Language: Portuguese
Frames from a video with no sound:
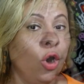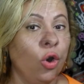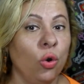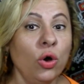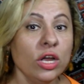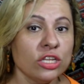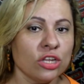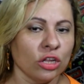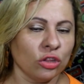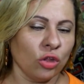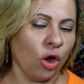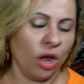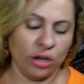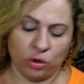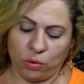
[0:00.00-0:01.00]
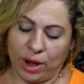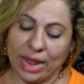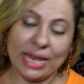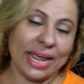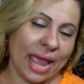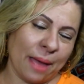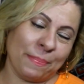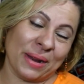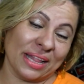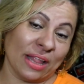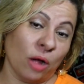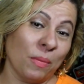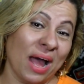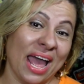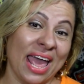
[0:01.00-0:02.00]
O isotônico, ele é para
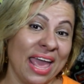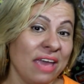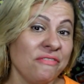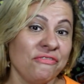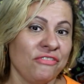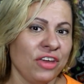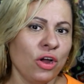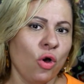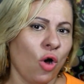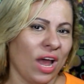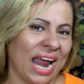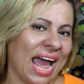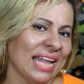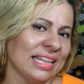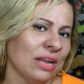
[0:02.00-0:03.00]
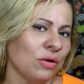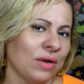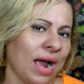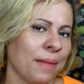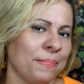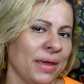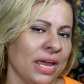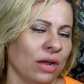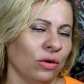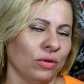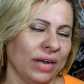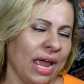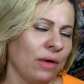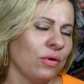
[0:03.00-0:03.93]
dar uma revigorada no cabelo, né?